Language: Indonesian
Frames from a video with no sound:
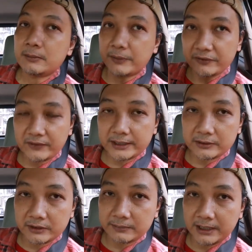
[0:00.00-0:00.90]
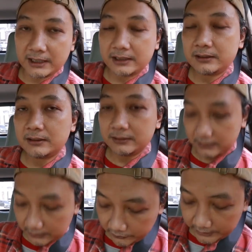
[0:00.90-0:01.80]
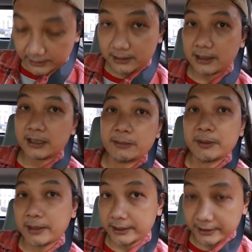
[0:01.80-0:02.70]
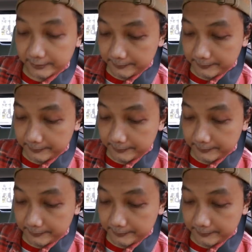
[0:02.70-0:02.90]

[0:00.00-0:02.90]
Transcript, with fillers: privilege itu gimana tentunya akan lebih baik